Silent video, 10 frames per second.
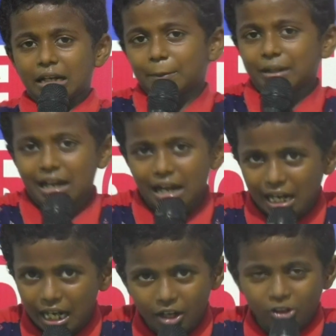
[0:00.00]
ஆனால்
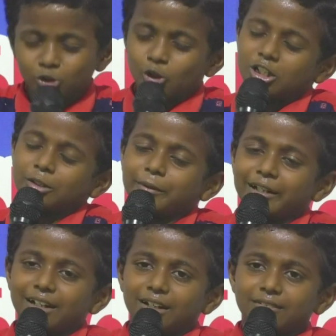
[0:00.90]
பண்ணாங்க அவங்க சோர்ந்து
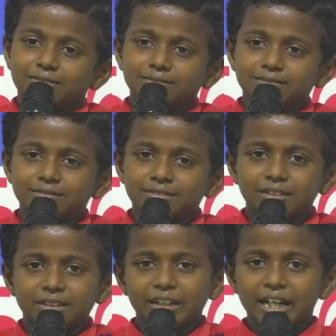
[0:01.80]
போயிட்டாங்க
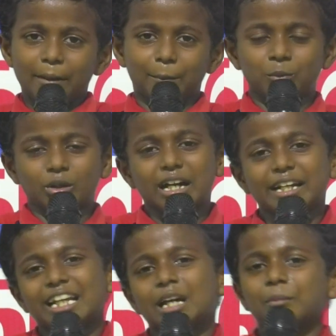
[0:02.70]

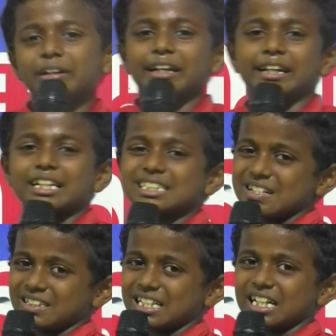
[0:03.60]
முன்னாடியே நம்ம எண்ணெய்
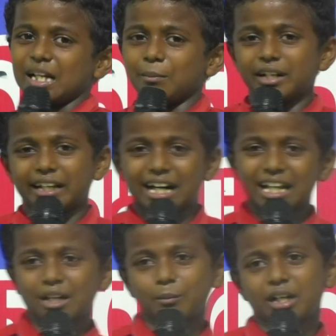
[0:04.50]
எடுத்துன்னு வந்திருக்கலாம்
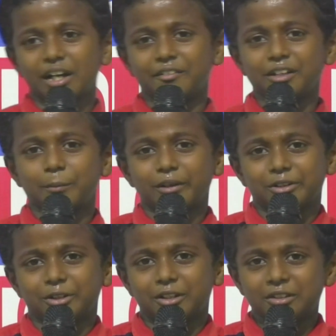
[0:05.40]
மேடையாட நம்ம
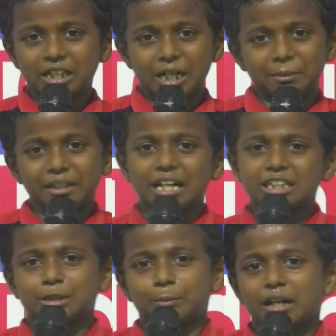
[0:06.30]
கைவிடப்பட்டோம் அப்படின்னு
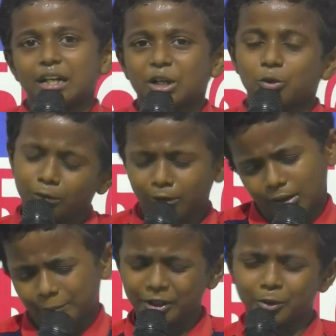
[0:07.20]
நினச்சிருப்பாங்களா
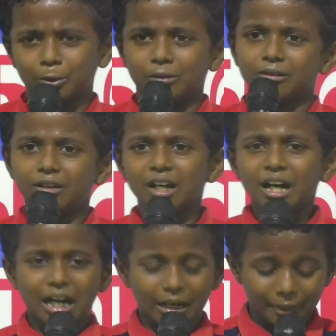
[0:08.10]
கூடும் அப்படியே கூடும்
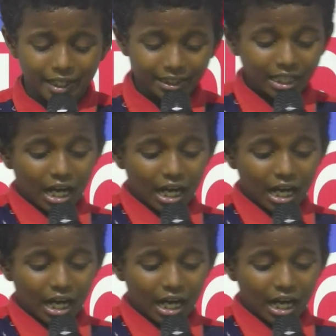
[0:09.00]
அவன்